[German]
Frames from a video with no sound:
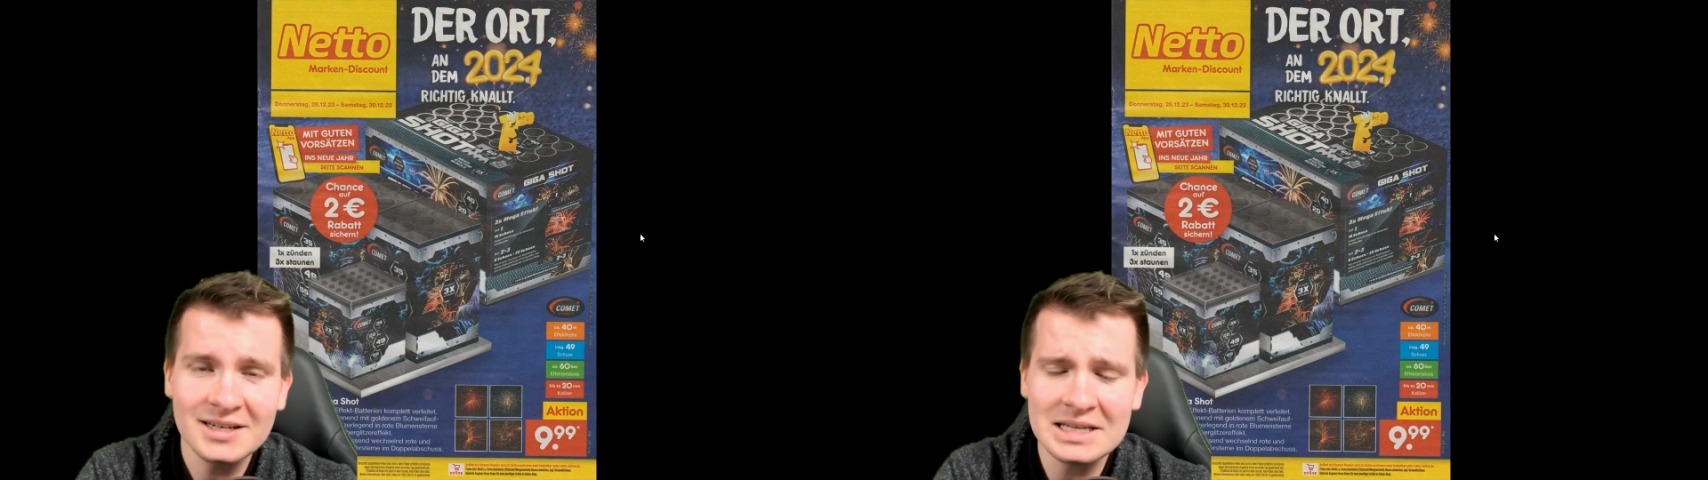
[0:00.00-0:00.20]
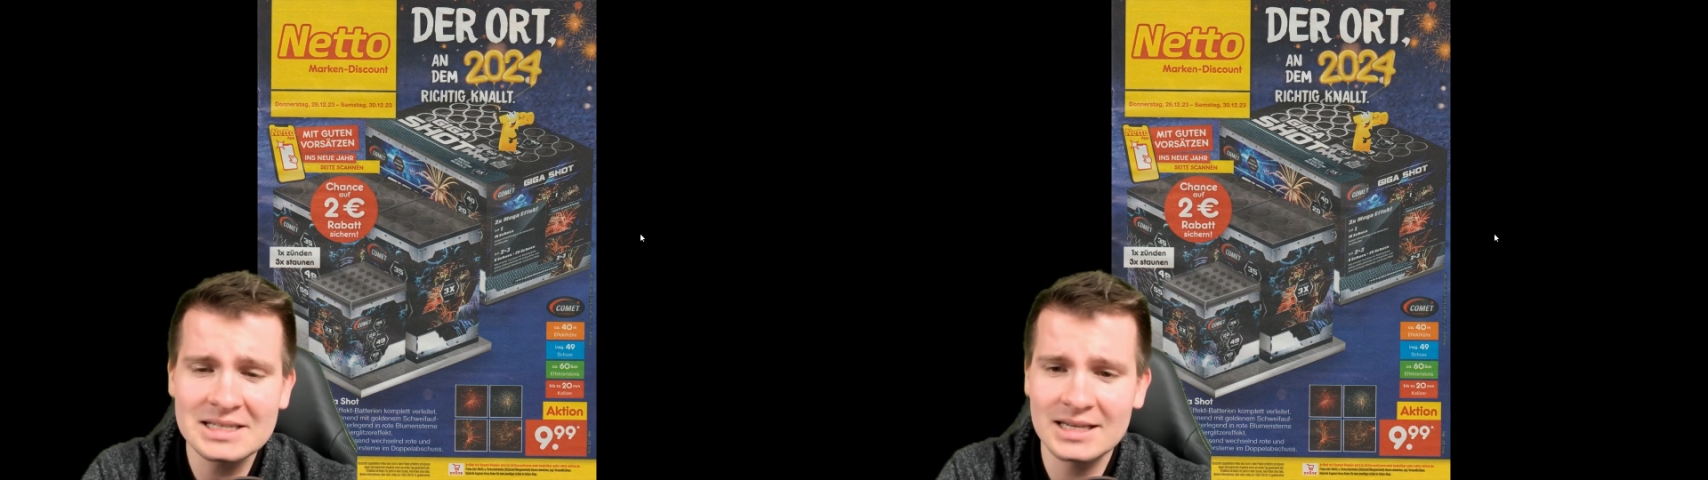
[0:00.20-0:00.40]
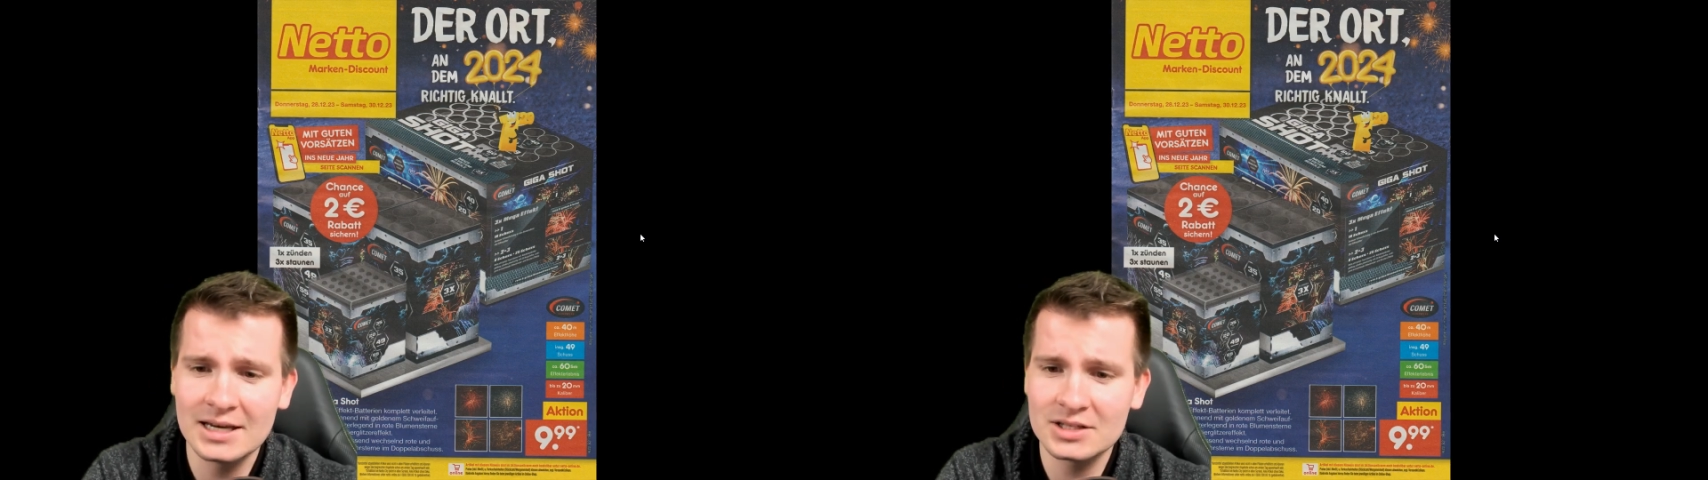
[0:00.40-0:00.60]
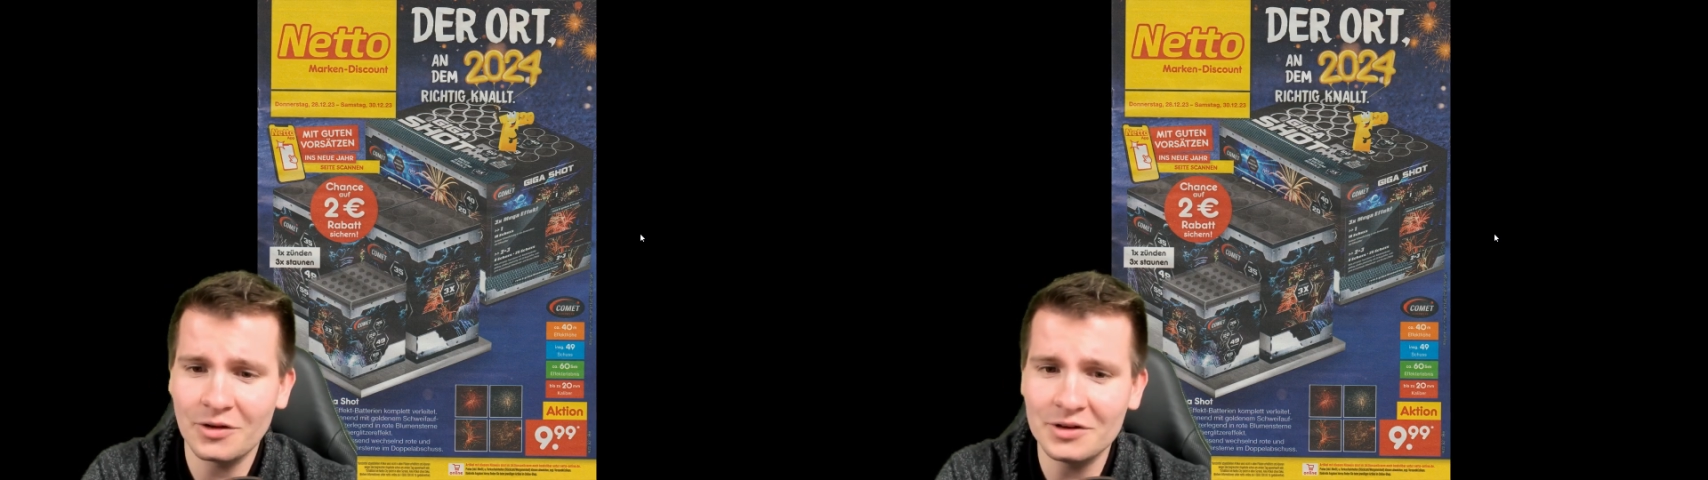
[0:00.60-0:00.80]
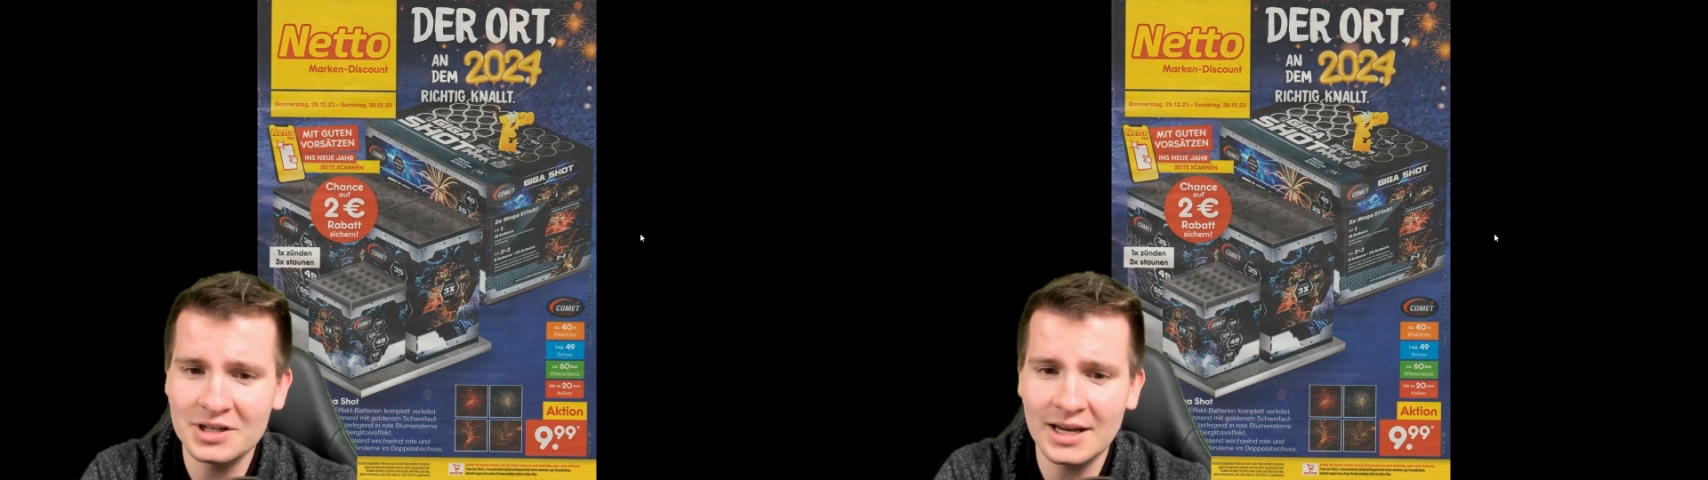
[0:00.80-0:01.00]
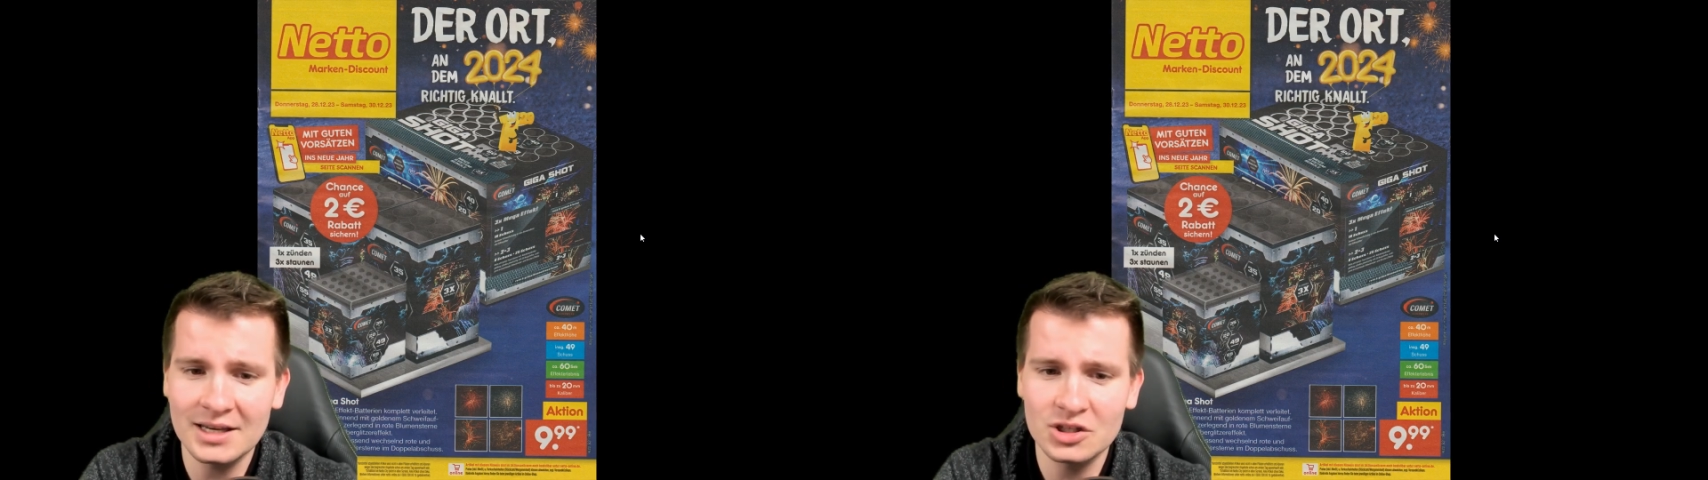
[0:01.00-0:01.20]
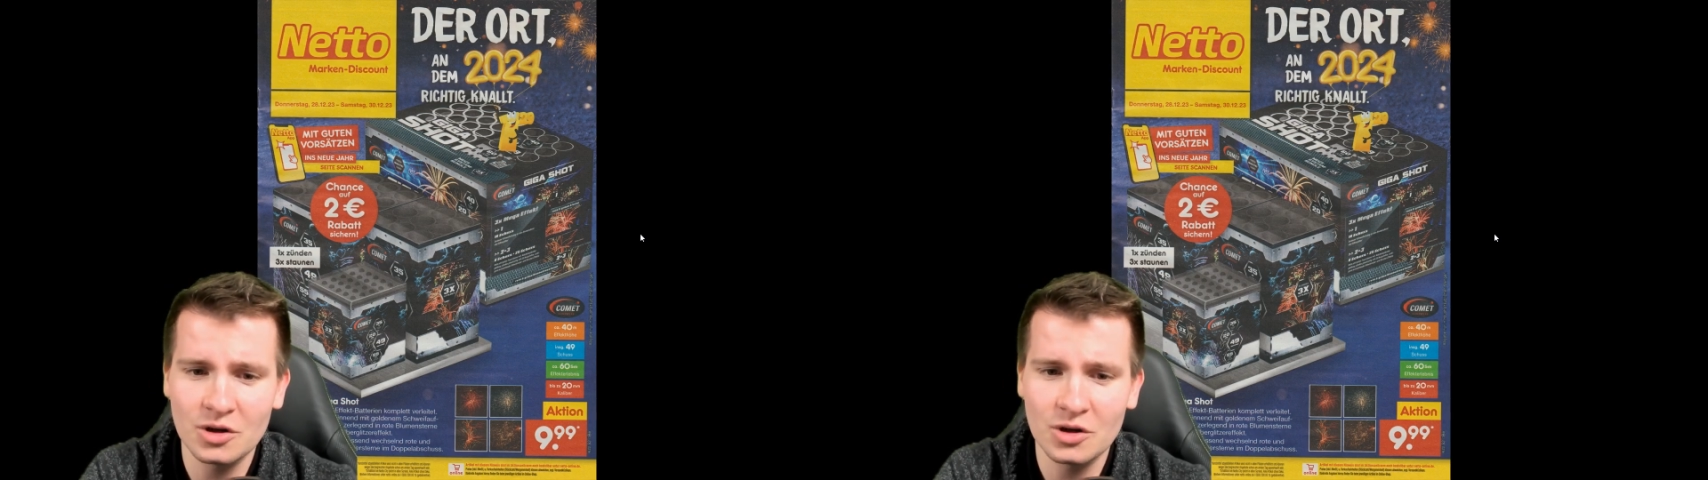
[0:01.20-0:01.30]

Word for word: das äh, sollte, denke ich,